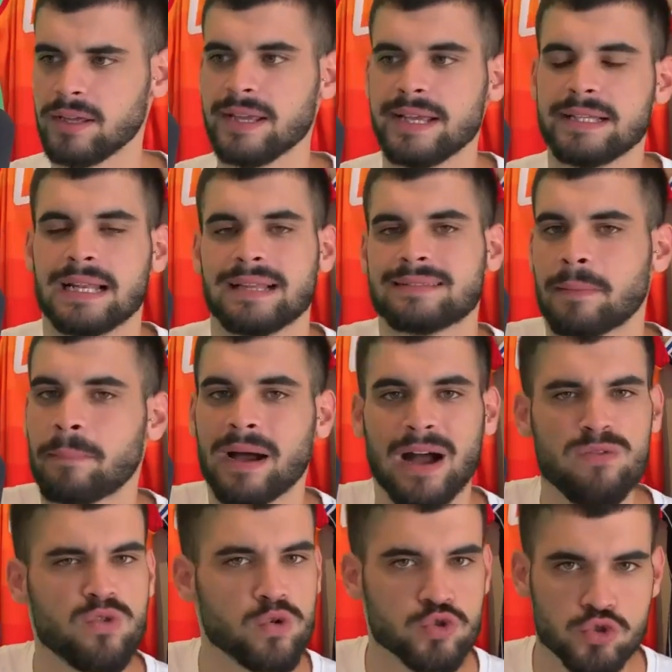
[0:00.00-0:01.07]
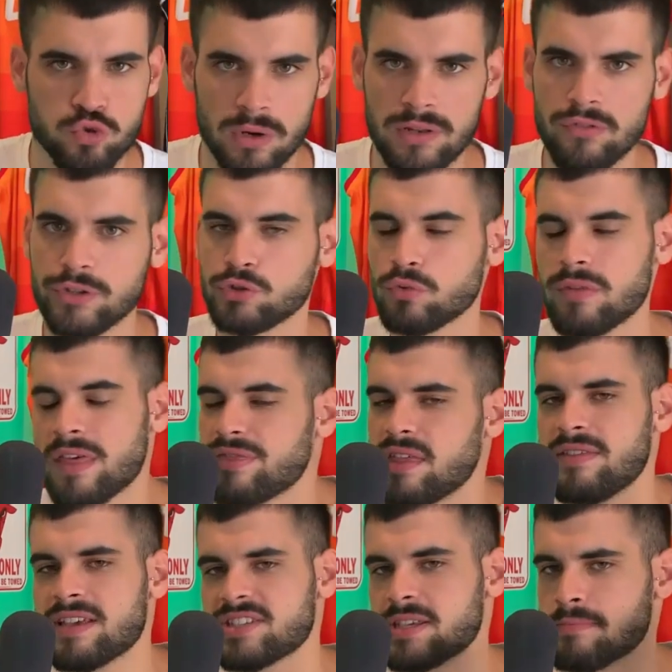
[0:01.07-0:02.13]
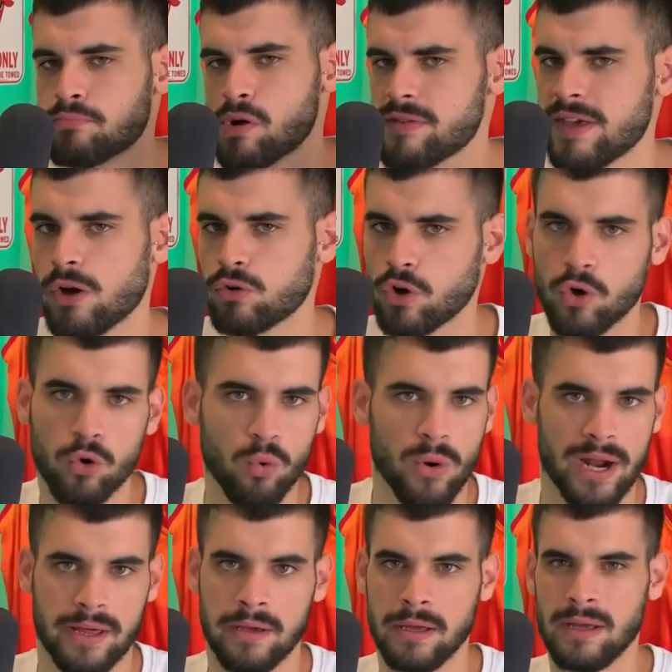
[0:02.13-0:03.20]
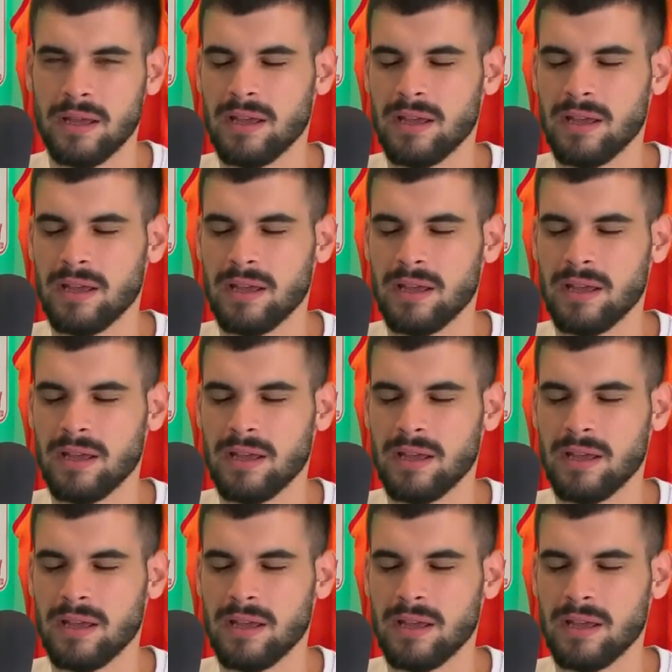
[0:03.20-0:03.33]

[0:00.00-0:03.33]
y le estás pagando un sueldo y tú decides si puede o no jugar.